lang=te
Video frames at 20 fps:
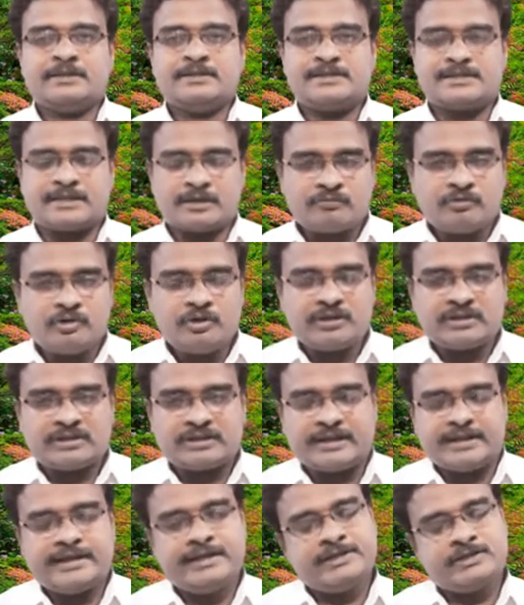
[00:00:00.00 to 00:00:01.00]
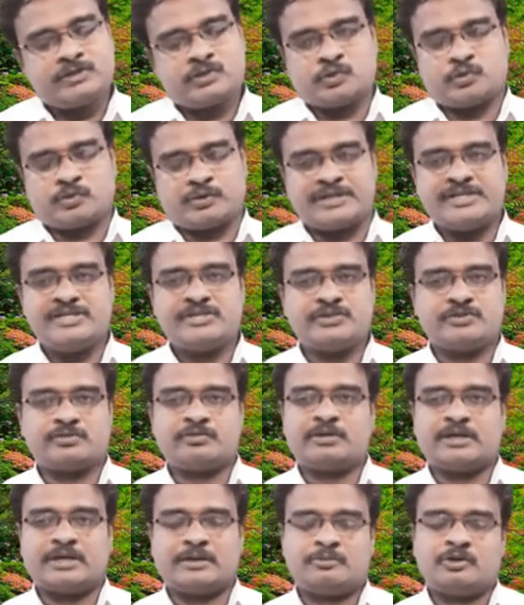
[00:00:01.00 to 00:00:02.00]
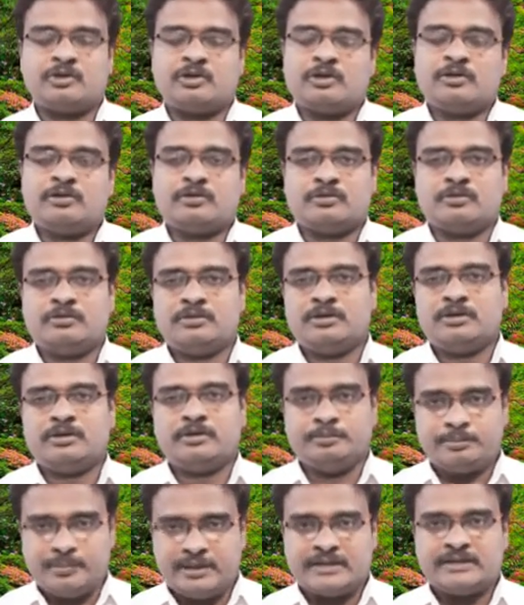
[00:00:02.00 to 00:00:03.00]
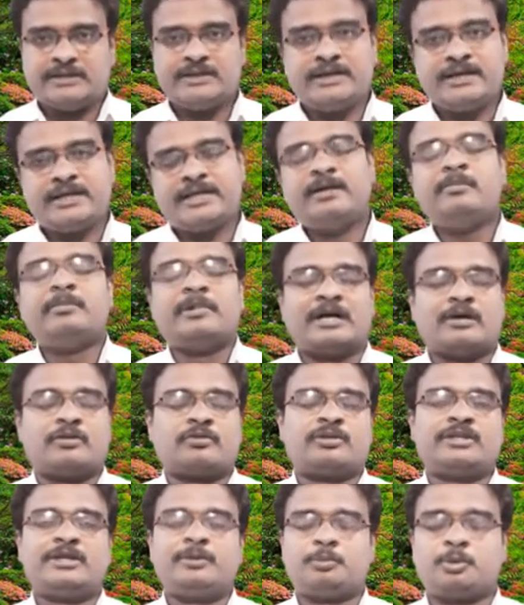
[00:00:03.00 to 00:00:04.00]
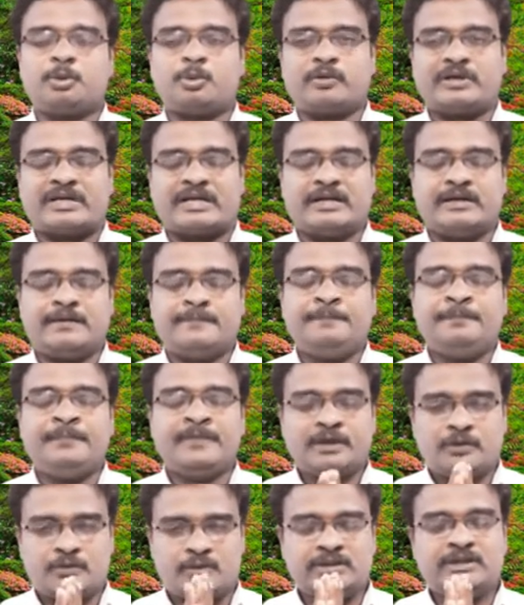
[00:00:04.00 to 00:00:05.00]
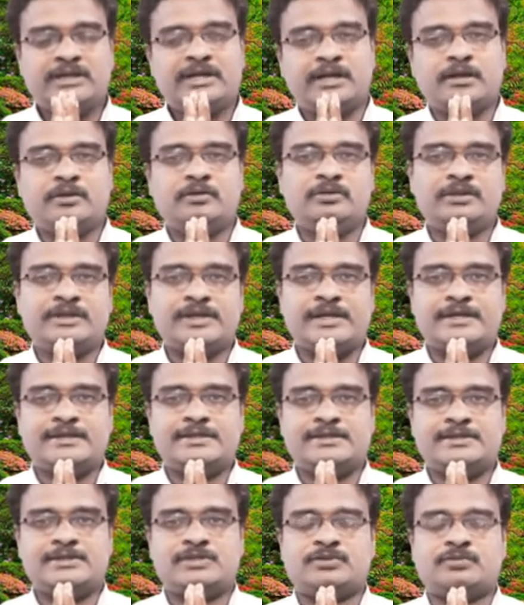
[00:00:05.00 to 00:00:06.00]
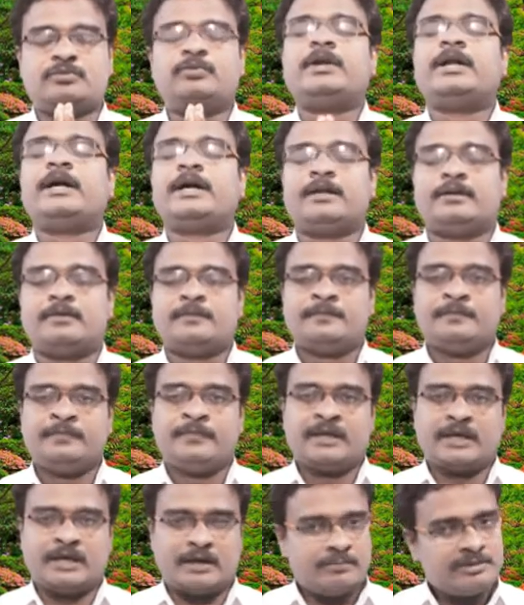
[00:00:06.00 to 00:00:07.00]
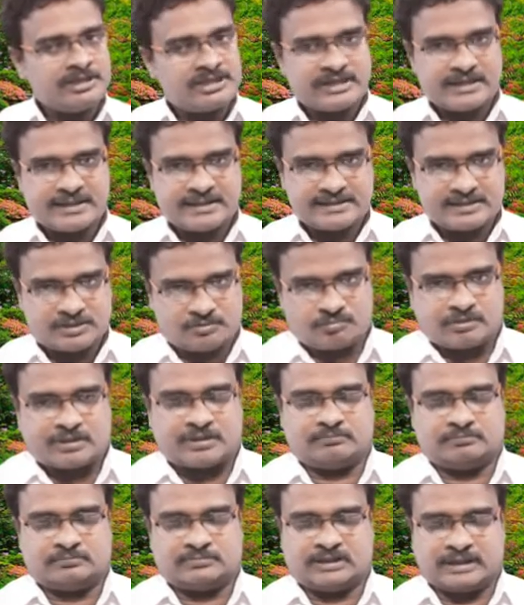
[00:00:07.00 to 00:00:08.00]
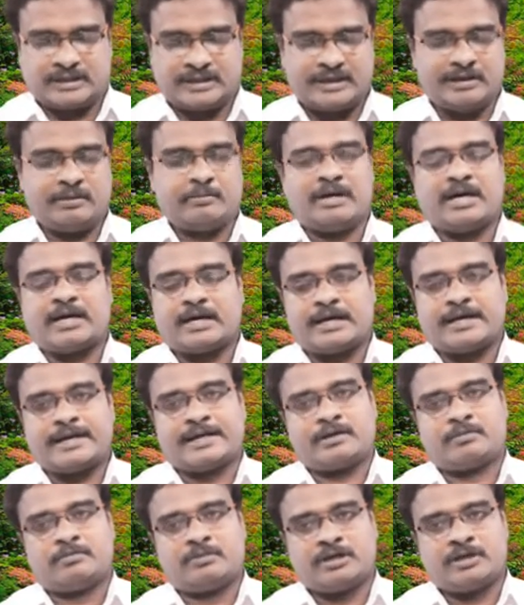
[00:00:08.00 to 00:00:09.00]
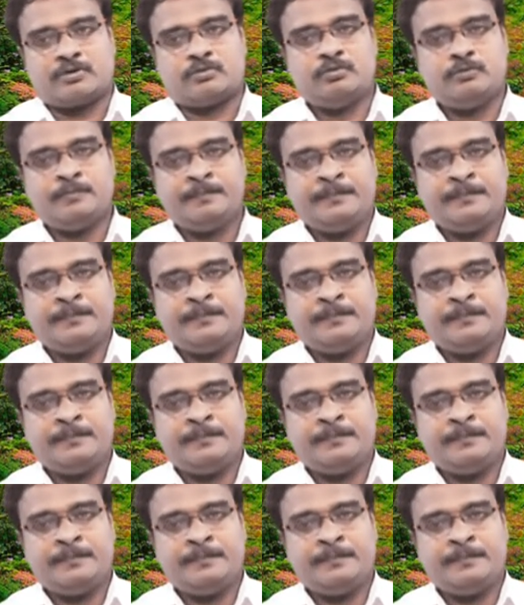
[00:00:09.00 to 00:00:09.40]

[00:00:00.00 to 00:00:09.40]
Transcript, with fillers: సర్వోన్నతుడైన యేసుక్రీస్తు నామంలో మీ అందరికీ మా హృదయపూర్వక వందనాలు తెలియజేస్తున్నాను అభిషేక స్వరం అనే మా కార్యక్రమంకు